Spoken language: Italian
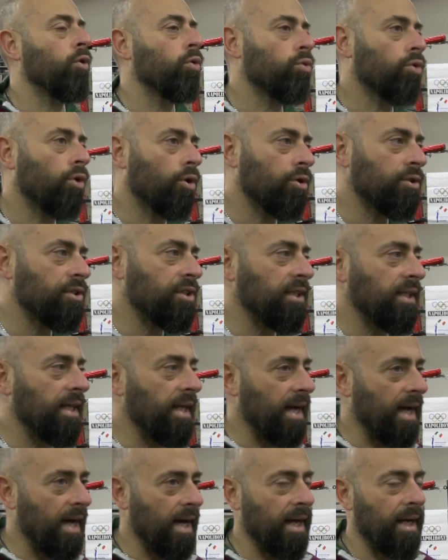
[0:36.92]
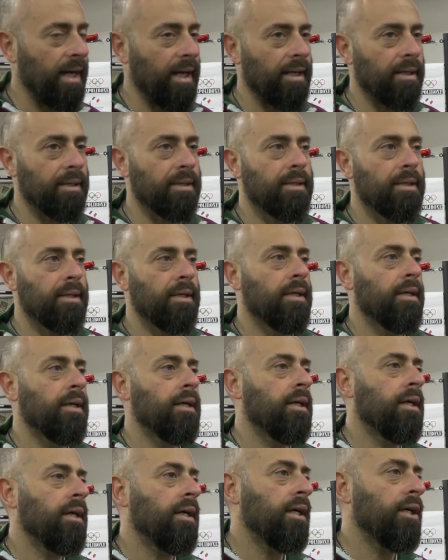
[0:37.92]
voluto considerare
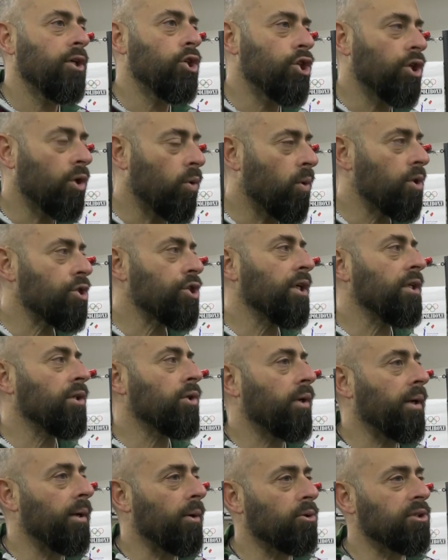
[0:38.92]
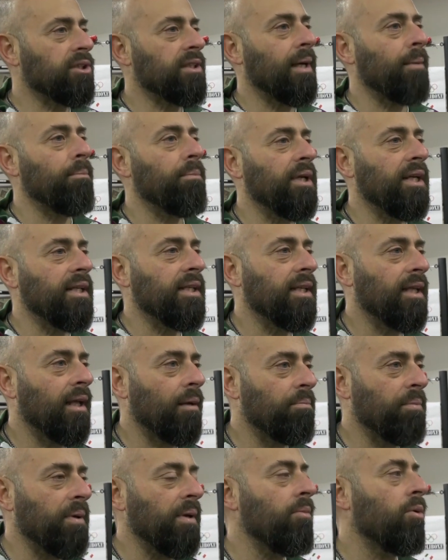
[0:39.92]
i 500 euro stabiliti
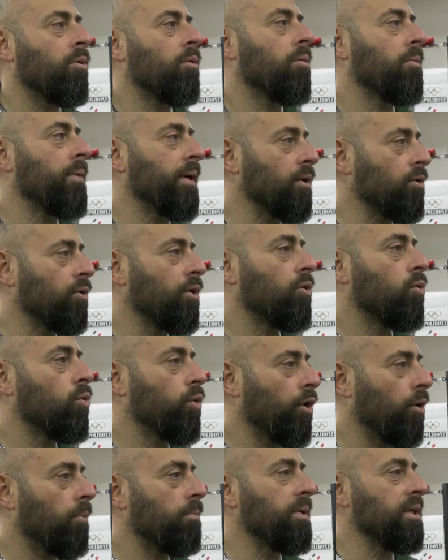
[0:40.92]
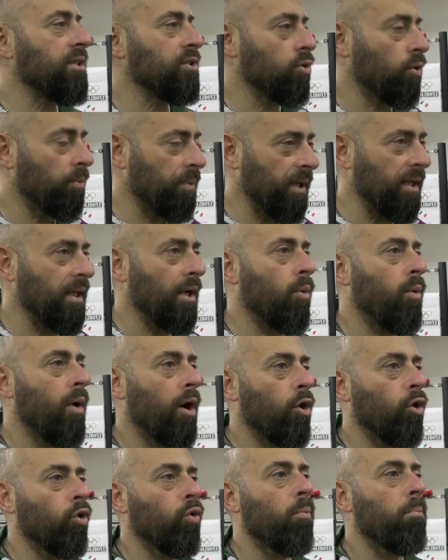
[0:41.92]
dal primo momento in cui ho messo piede
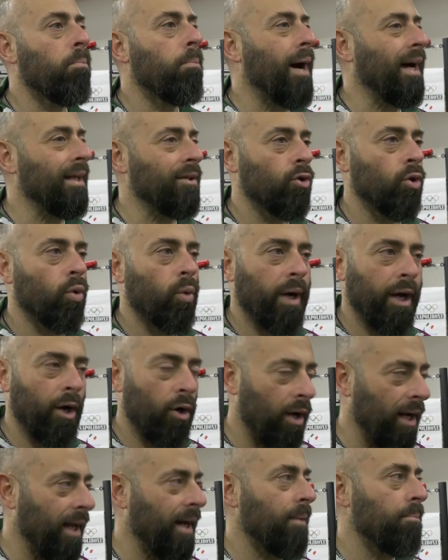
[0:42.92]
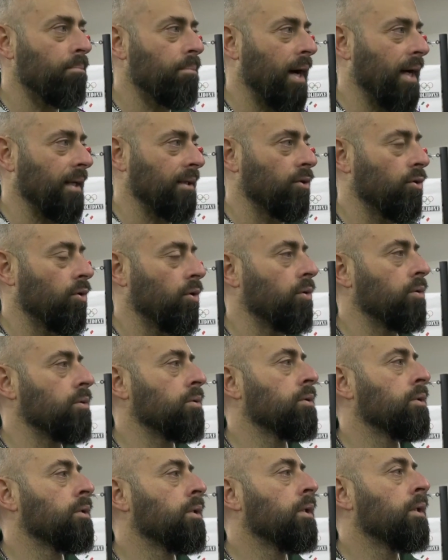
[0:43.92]
qua con un bando, un regolare bando.
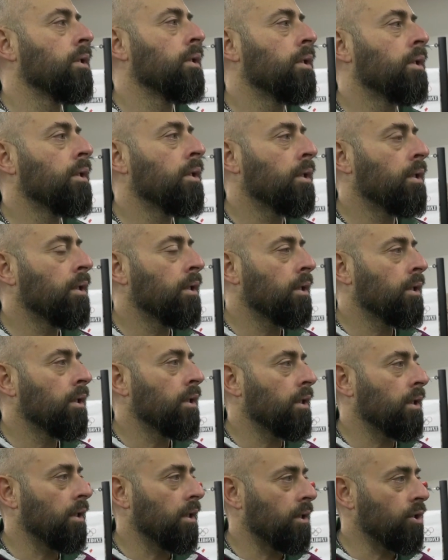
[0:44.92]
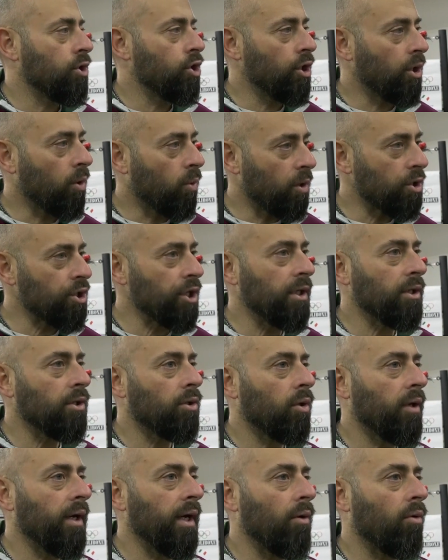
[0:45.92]

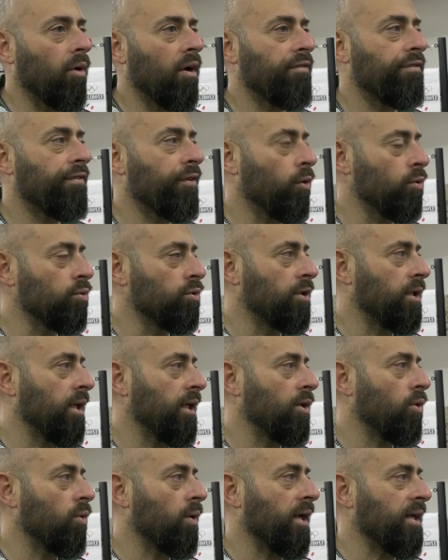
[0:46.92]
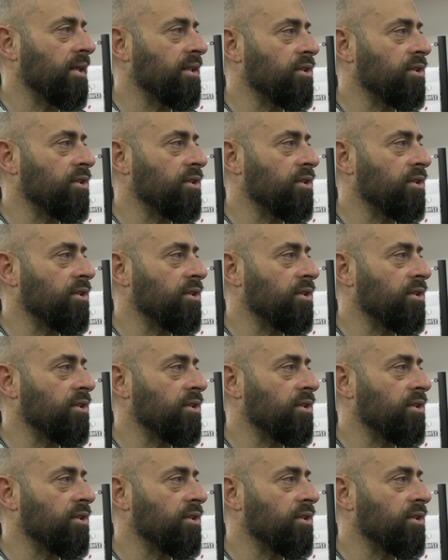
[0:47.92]
500 eh, euro a fronte di una